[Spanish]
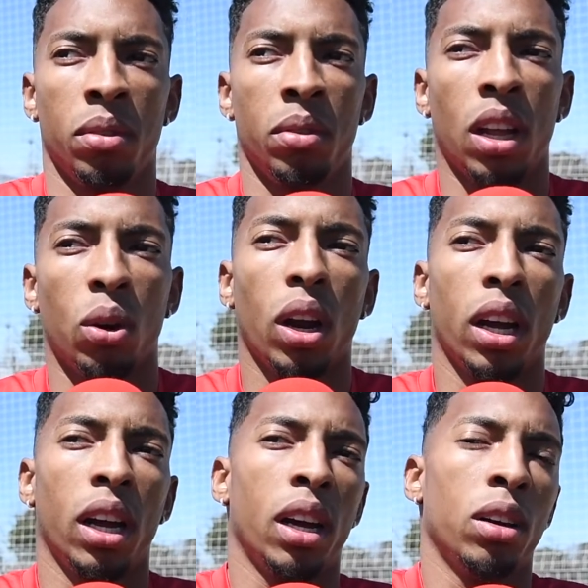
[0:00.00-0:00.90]
dar
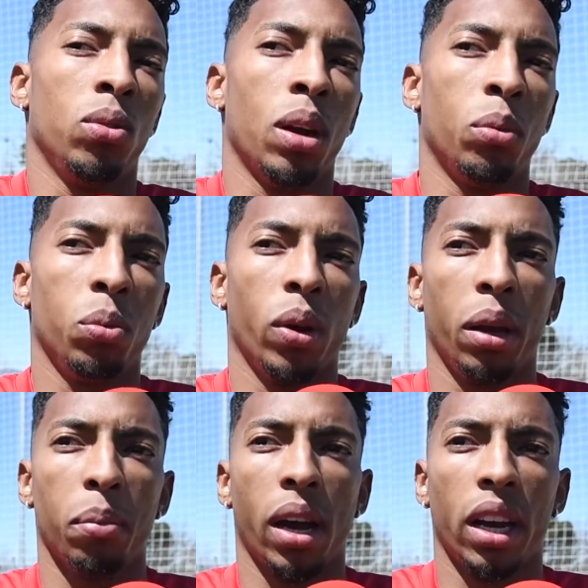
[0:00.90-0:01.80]
una, una, muy buena
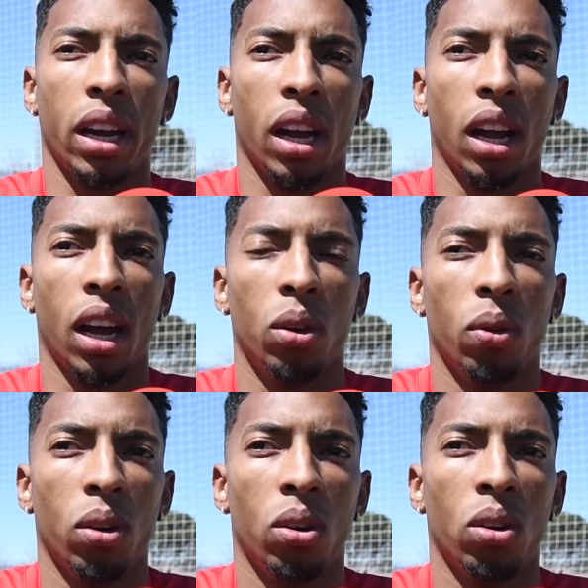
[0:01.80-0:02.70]
imagen al,
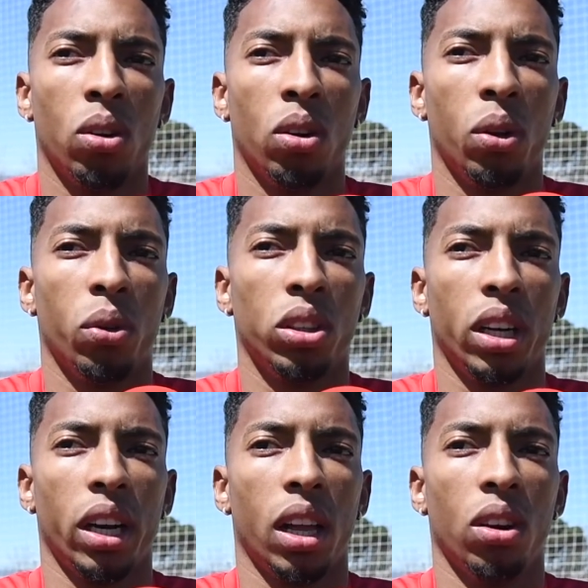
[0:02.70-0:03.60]
nuevo, al nuevo
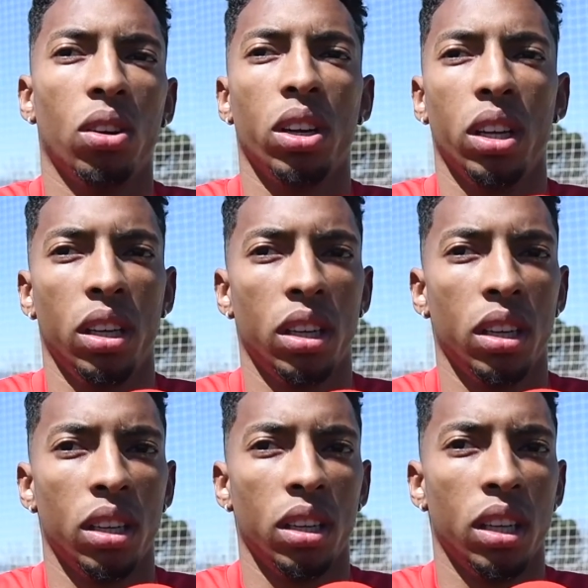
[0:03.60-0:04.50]
entrenador y,
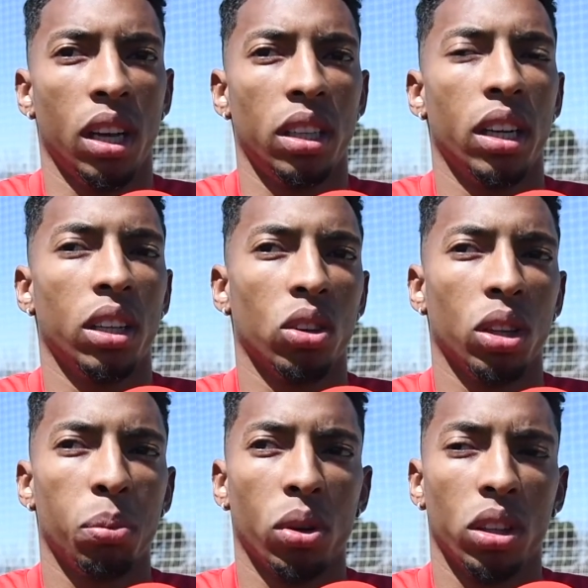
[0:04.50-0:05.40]
y al director
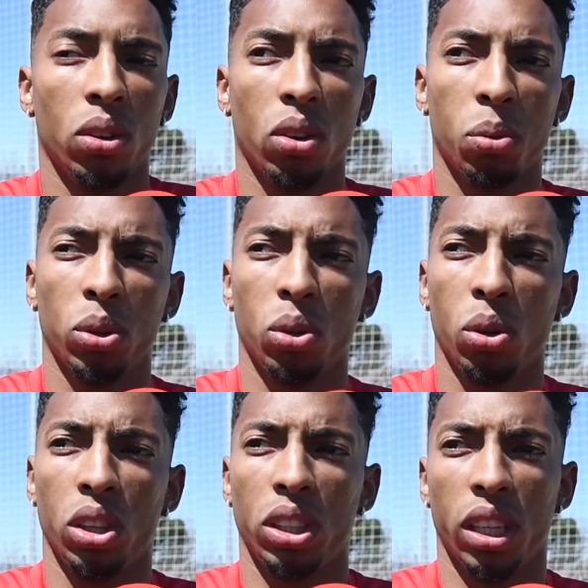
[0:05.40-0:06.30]
deportivo, como tú
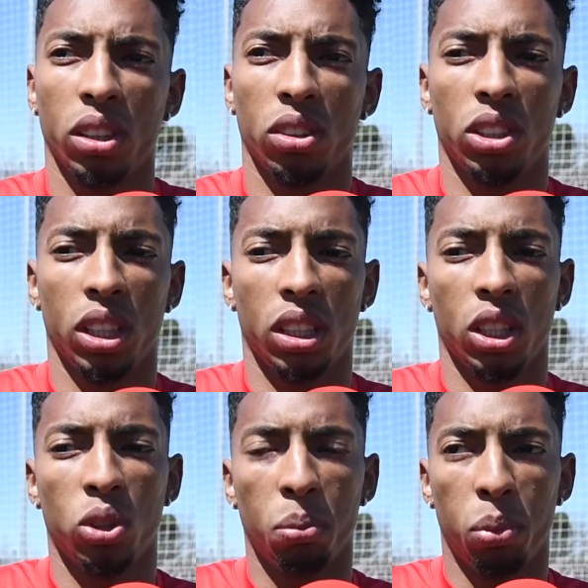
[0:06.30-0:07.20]
lo dices, entonces
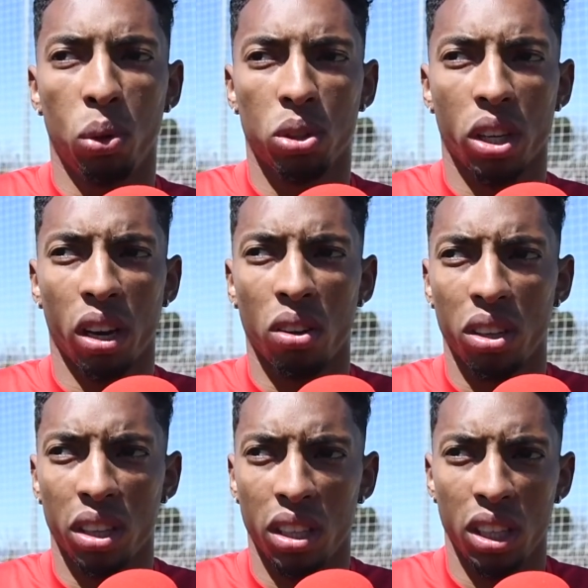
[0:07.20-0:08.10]
es un plus creo
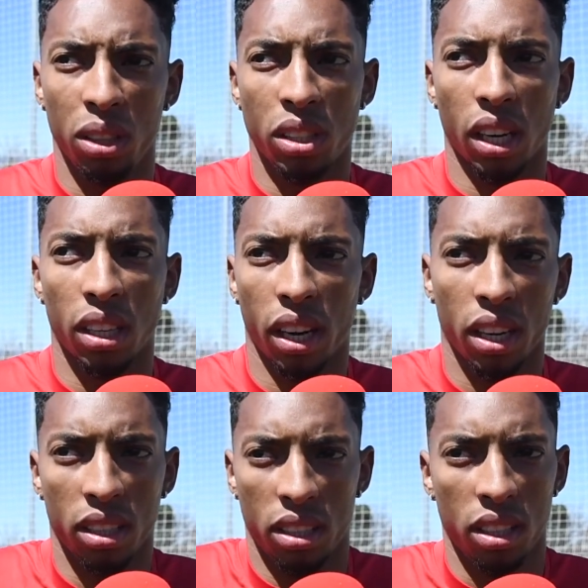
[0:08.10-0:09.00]
y, y
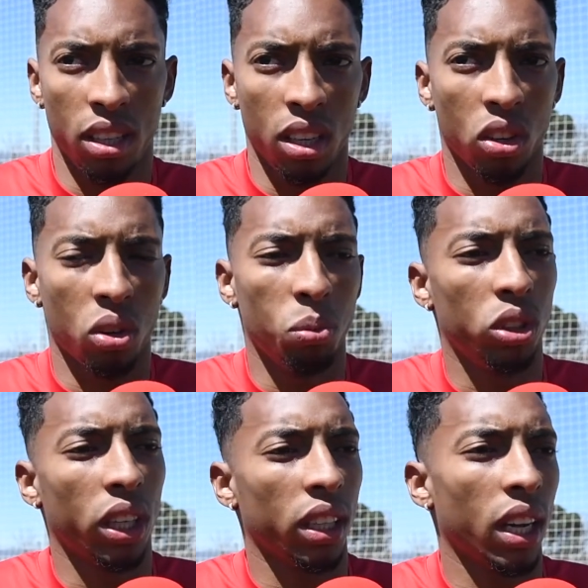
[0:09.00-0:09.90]
saldrán con
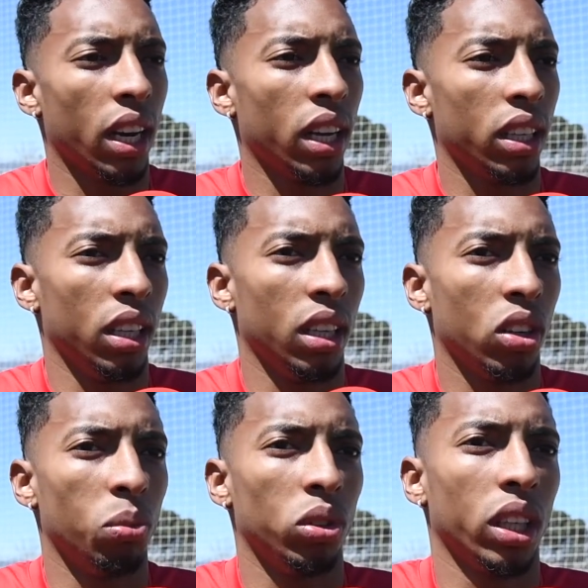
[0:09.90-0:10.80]
muchas ganas y
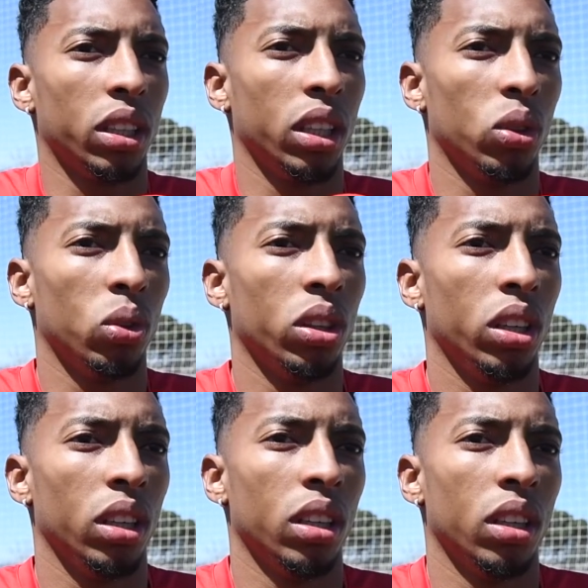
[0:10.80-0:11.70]
con mucha actitud
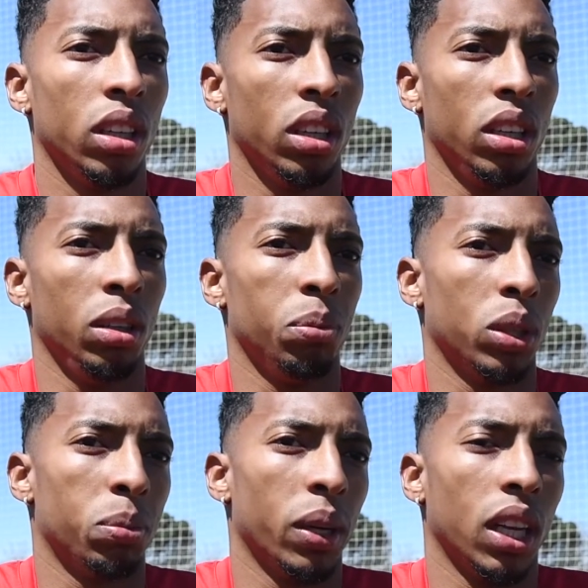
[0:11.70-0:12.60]
y, y,
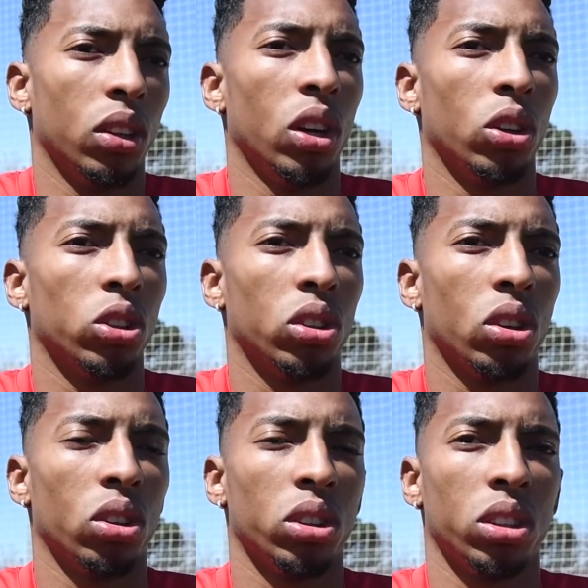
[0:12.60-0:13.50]
pues pensando en
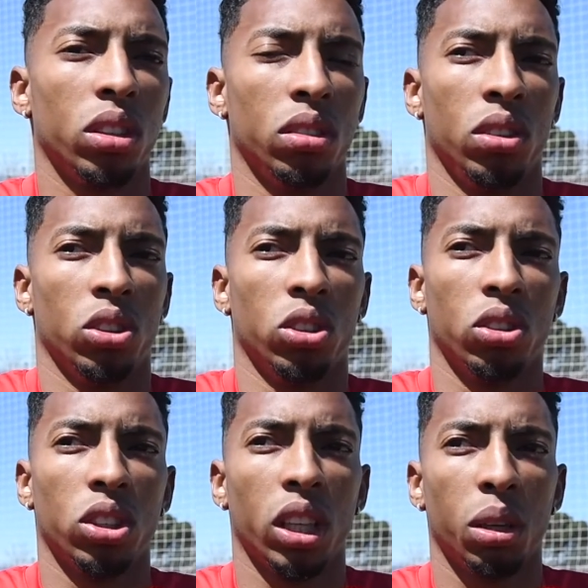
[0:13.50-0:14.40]
nosotros,
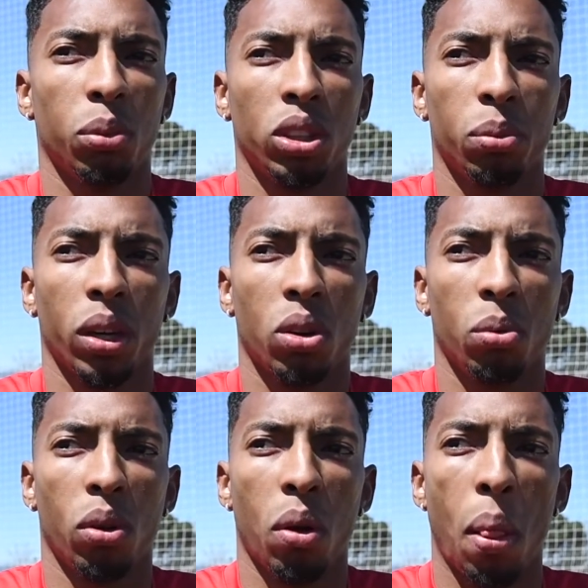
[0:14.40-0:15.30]
nosotros saldremos siempre
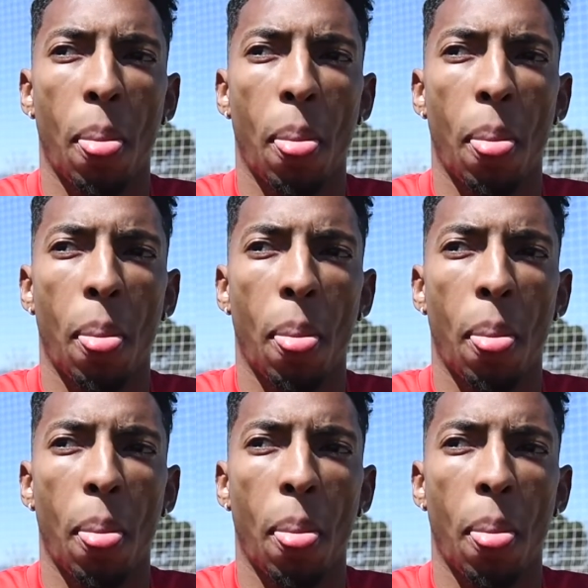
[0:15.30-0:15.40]
como,